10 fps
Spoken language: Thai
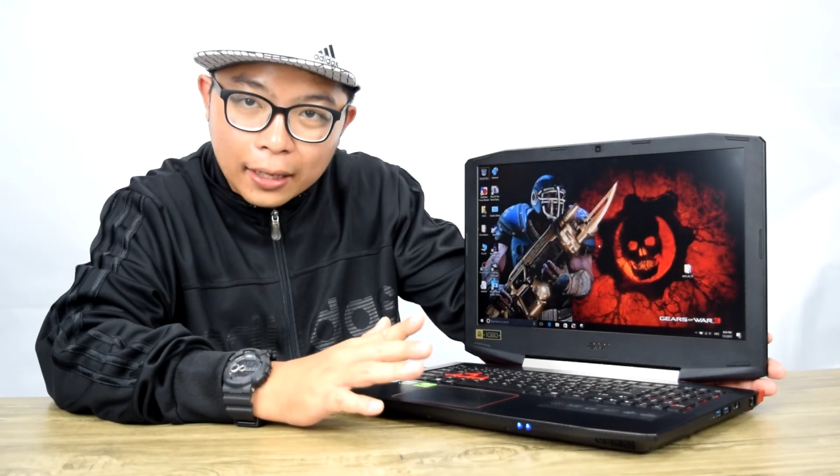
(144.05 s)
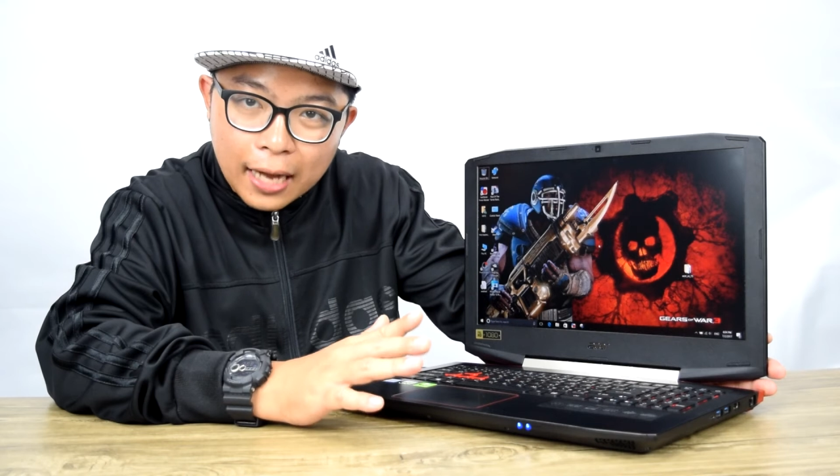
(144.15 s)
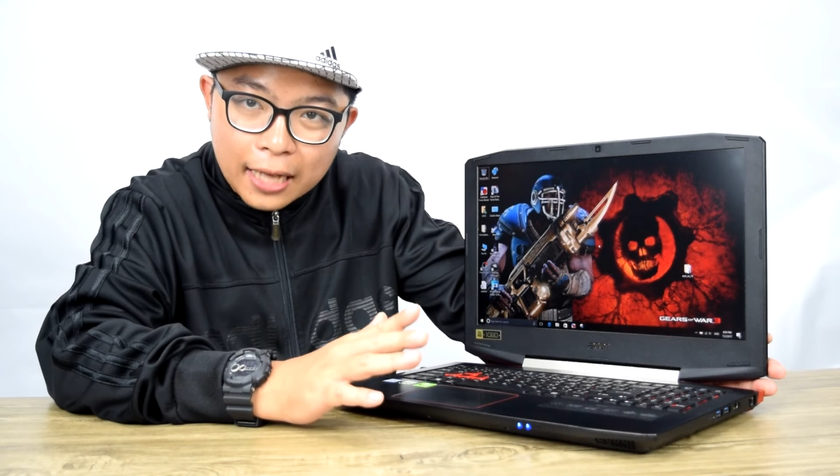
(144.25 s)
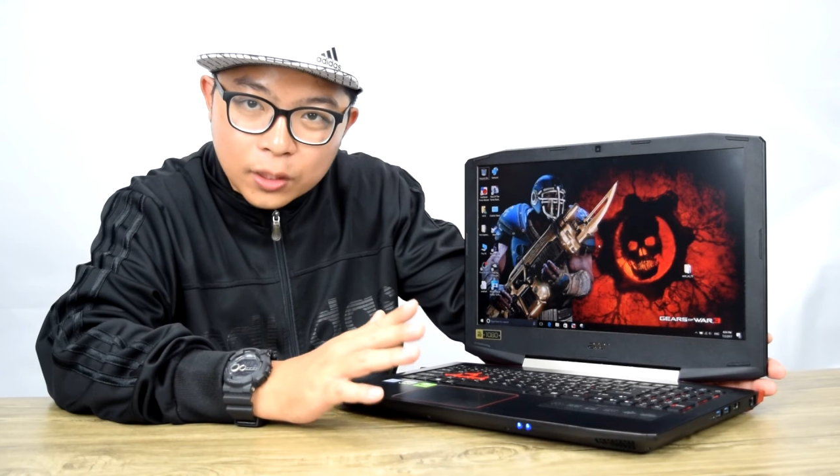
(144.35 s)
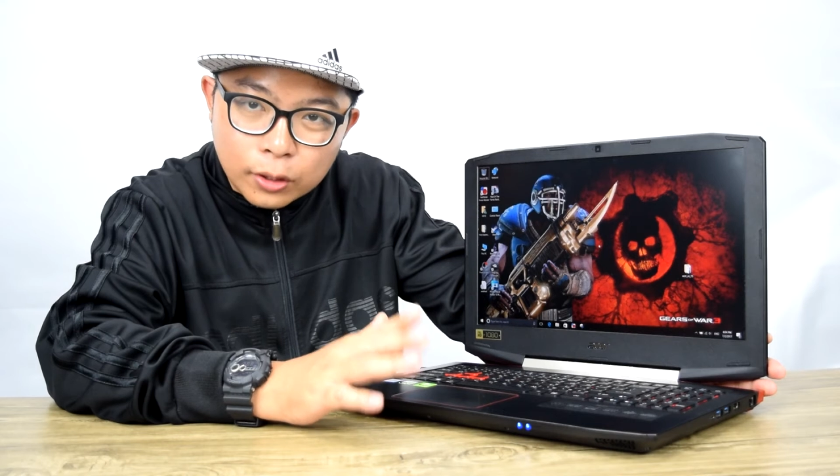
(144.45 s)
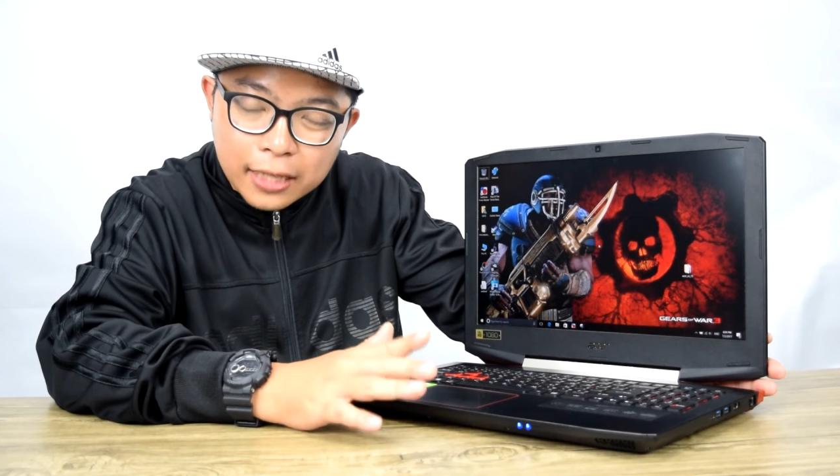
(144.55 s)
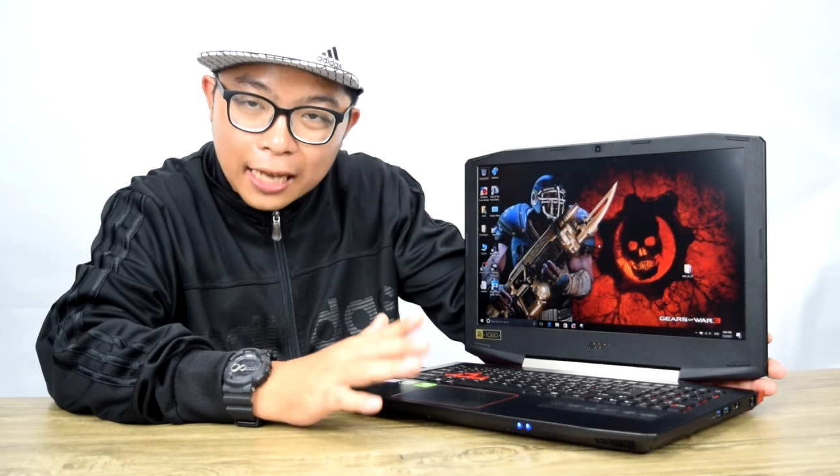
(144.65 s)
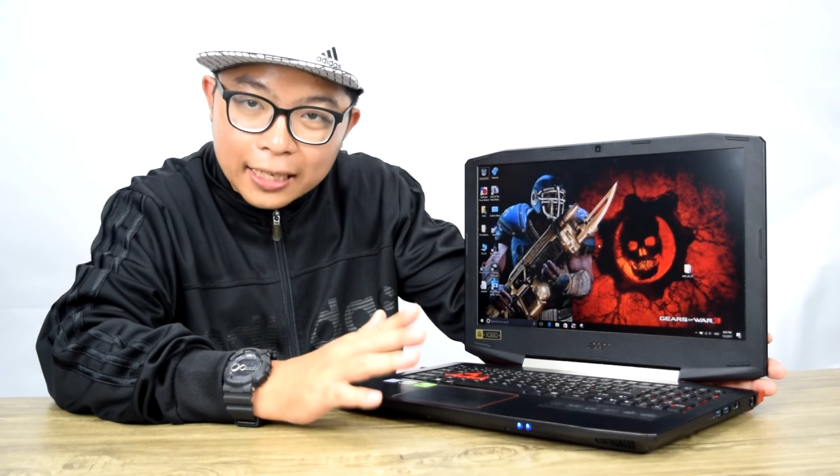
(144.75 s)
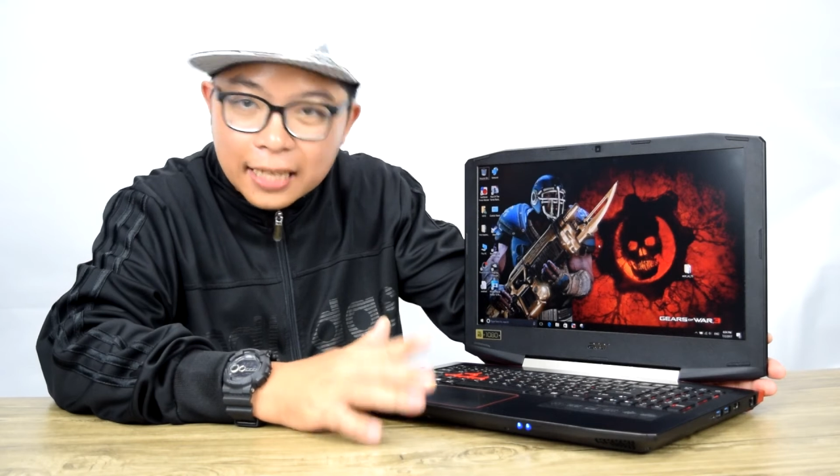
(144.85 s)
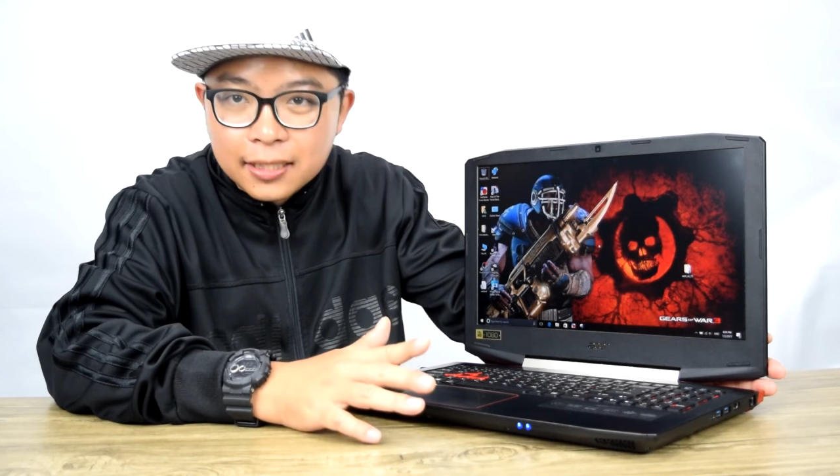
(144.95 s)
น่าสนใจ
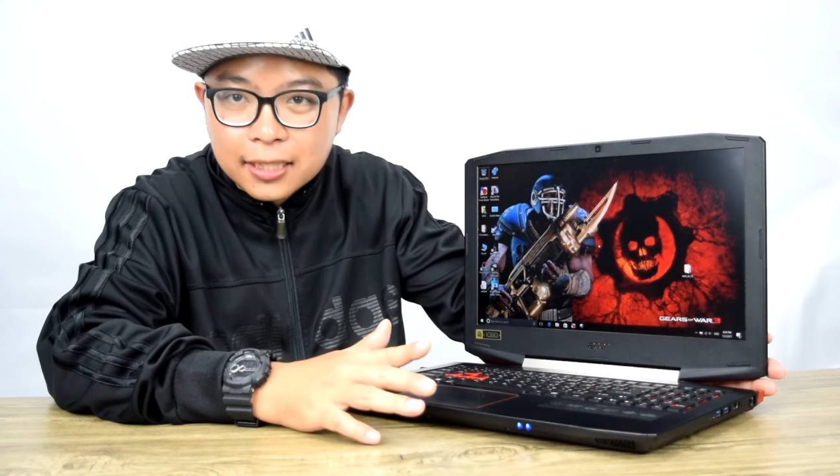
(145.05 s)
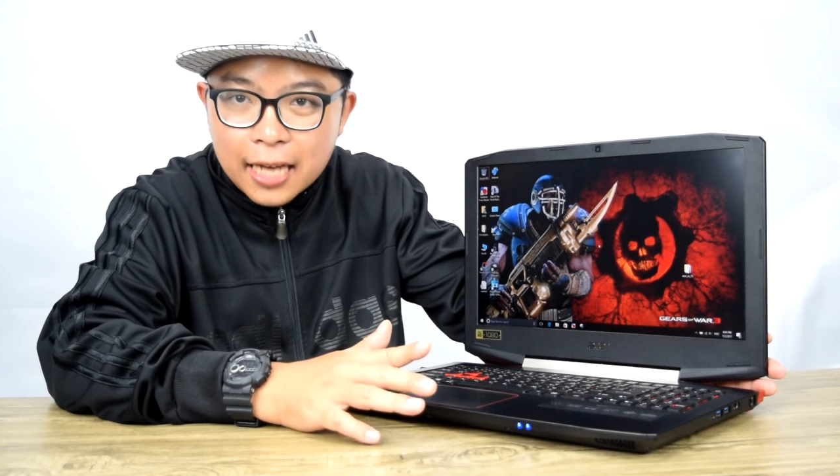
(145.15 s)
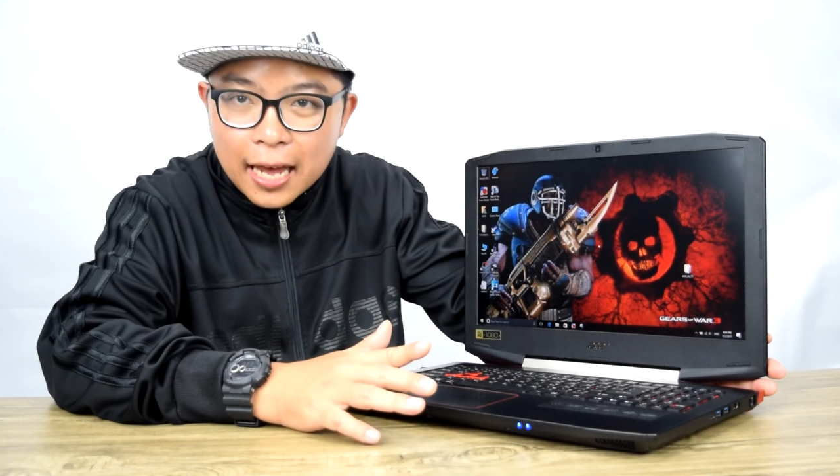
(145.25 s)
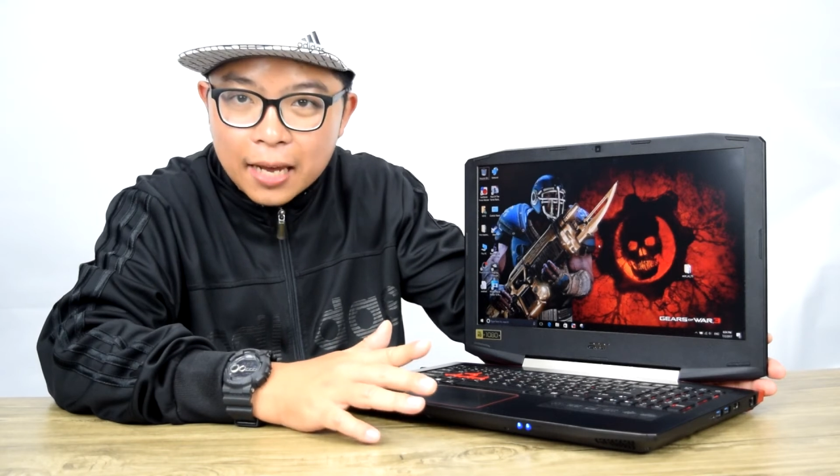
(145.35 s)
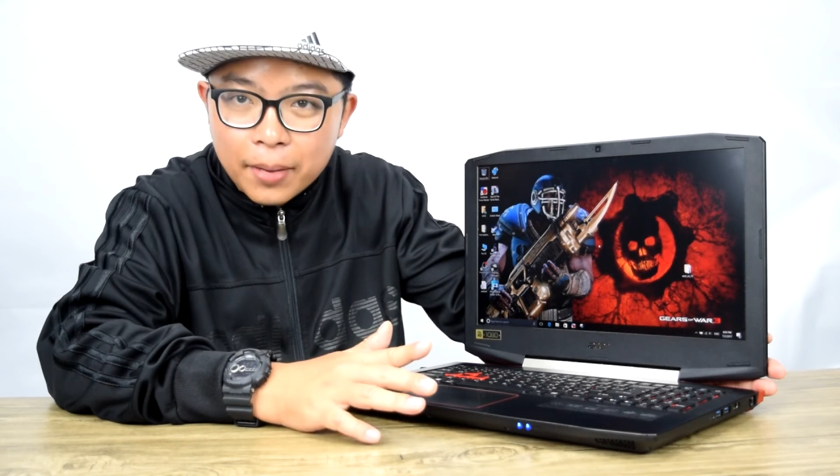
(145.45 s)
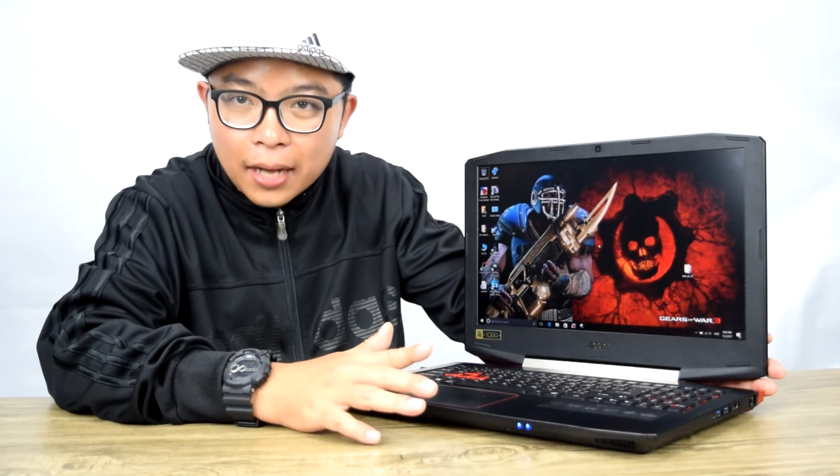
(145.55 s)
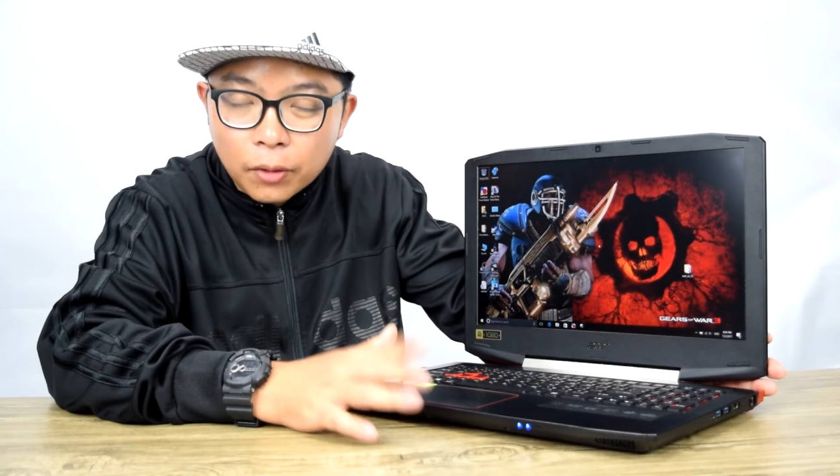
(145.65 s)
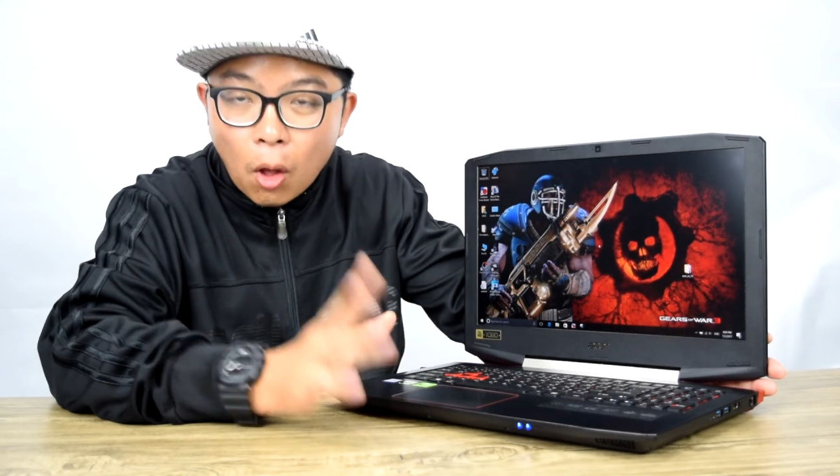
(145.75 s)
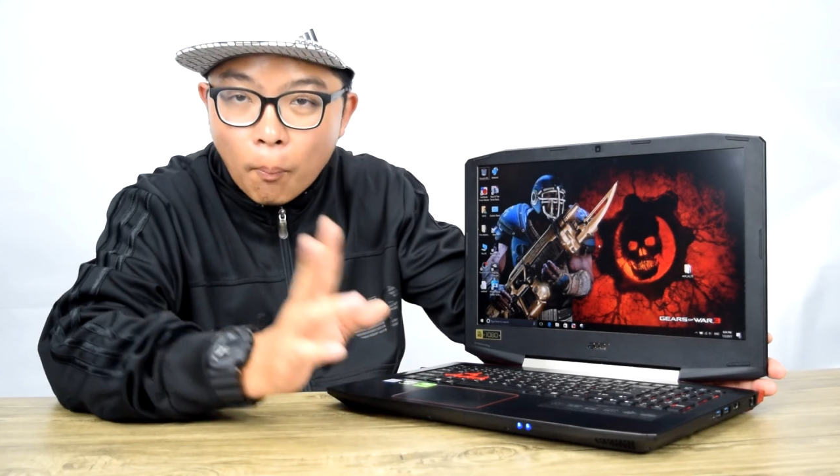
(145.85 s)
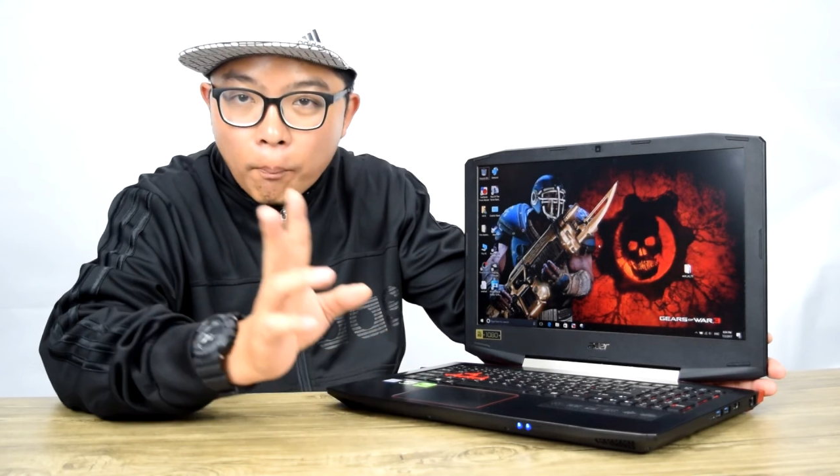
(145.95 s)
น่าซื้อใช้ไหมต้อง